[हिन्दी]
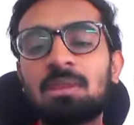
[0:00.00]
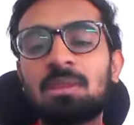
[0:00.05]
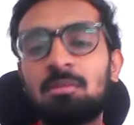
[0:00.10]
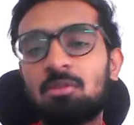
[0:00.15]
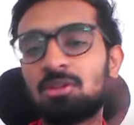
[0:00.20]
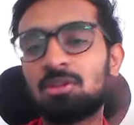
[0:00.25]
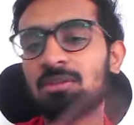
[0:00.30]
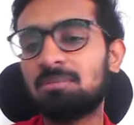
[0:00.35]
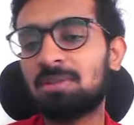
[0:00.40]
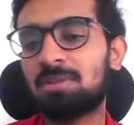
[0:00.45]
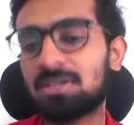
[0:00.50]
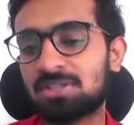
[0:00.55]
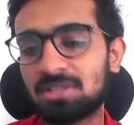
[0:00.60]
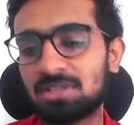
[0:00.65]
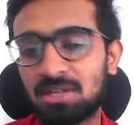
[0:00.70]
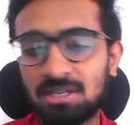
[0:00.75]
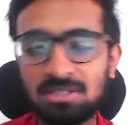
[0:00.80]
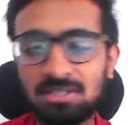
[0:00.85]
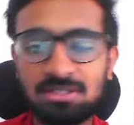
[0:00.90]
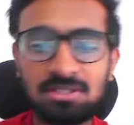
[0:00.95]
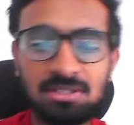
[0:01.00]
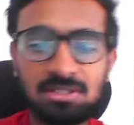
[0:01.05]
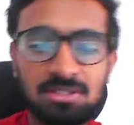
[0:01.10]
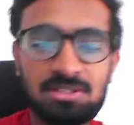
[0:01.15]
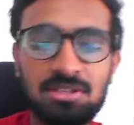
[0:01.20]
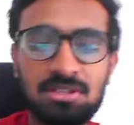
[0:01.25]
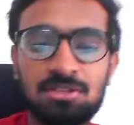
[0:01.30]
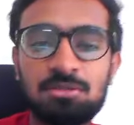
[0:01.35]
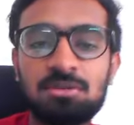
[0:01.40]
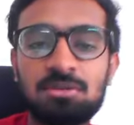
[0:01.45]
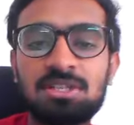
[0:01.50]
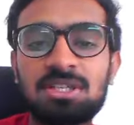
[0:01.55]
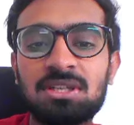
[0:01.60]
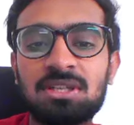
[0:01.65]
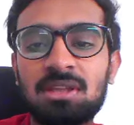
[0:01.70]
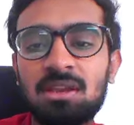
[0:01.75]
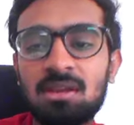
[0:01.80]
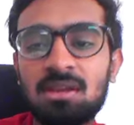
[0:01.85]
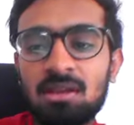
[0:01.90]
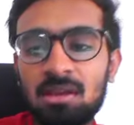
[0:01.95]
बहुत ही प्रेशराइज्ड
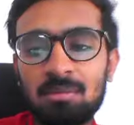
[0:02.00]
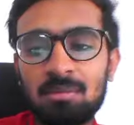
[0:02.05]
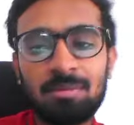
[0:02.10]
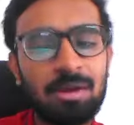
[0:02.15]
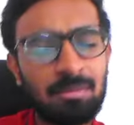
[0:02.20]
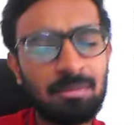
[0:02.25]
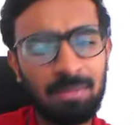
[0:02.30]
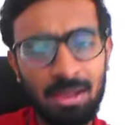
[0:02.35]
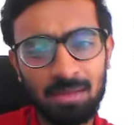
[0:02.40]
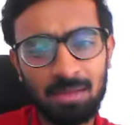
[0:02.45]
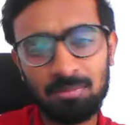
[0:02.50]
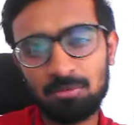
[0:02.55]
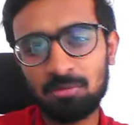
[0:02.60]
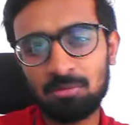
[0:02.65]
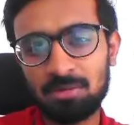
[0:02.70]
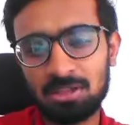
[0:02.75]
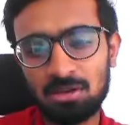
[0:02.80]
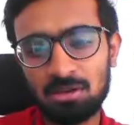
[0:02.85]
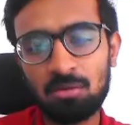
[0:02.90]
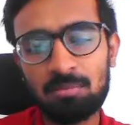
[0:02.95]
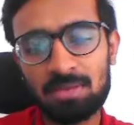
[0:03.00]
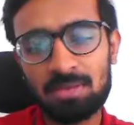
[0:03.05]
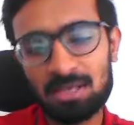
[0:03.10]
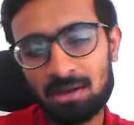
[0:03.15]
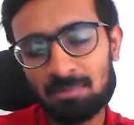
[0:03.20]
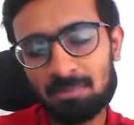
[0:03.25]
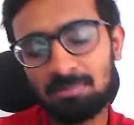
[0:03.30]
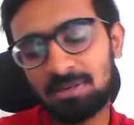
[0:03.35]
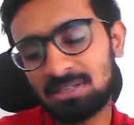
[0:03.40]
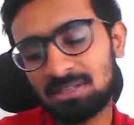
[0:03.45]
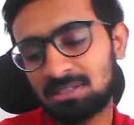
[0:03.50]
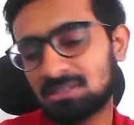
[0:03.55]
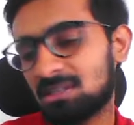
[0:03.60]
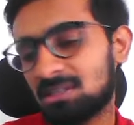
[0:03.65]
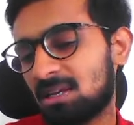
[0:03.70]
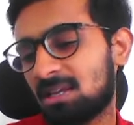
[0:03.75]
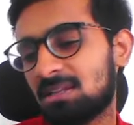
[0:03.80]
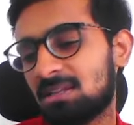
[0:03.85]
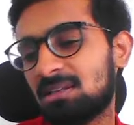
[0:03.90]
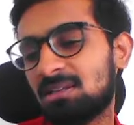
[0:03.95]
सिचुएशन है बट मैं आपको बताऊं मेरा
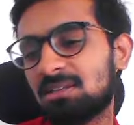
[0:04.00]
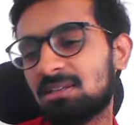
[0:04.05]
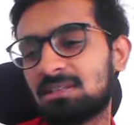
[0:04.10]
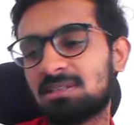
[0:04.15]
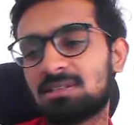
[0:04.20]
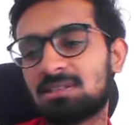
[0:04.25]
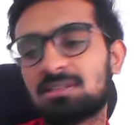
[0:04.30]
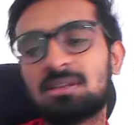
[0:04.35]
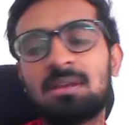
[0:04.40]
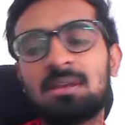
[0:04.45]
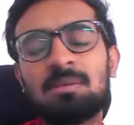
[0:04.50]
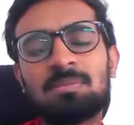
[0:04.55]
पर्सनल एनालिसिस